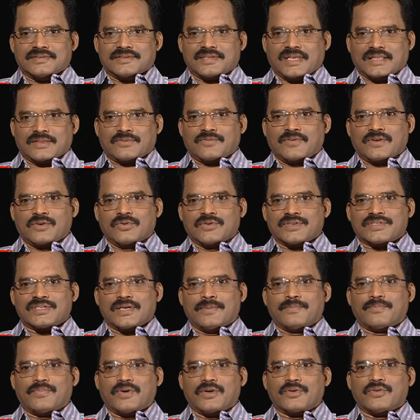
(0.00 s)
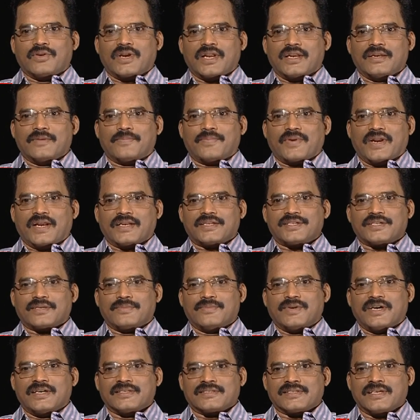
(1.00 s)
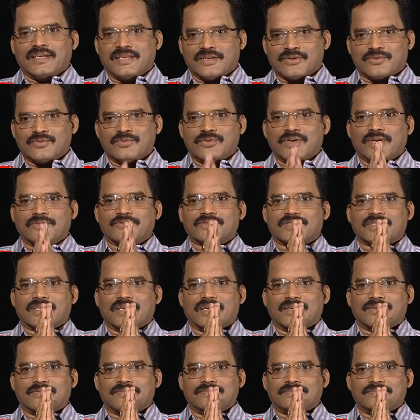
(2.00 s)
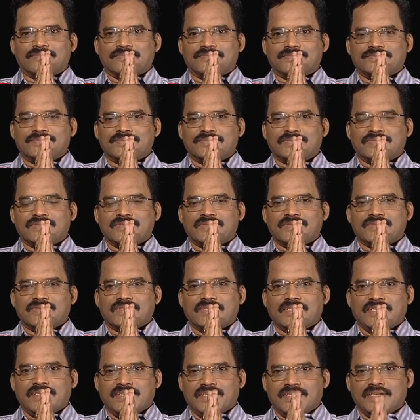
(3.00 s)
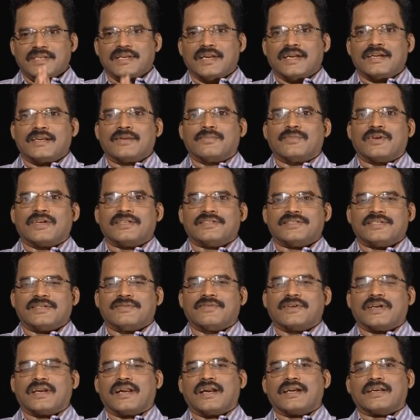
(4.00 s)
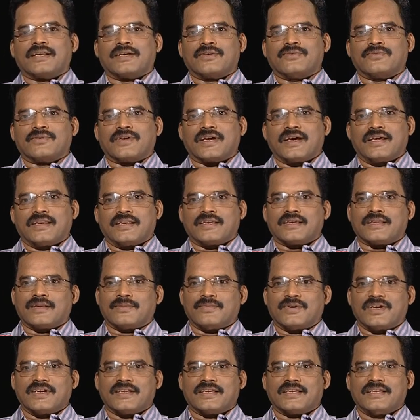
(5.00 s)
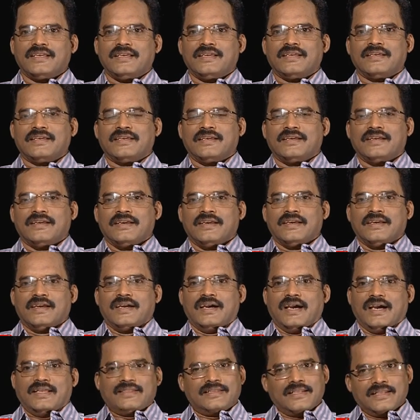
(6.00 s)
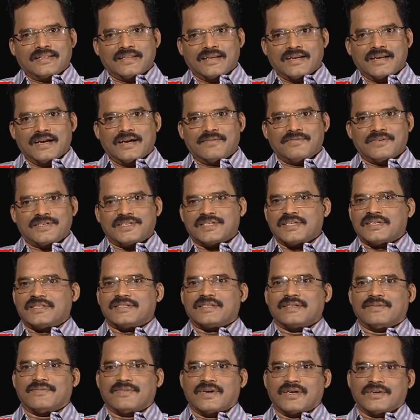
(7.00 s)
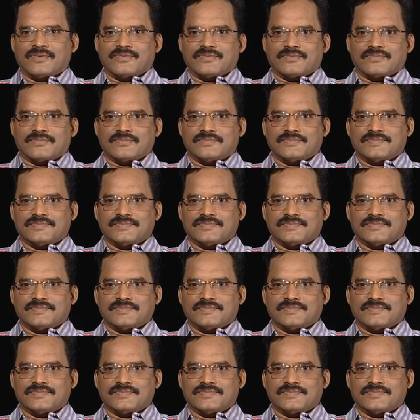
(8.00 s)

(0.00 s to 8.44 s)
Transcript: సత్వగుణ సంపన్నులైన ప్రేక్షక మహాశైలకు నమస్కారం ఈనాటి మన జీవన నాటకం కార్యక్రమానికి అతిథిగా విచ్చేసిన వారు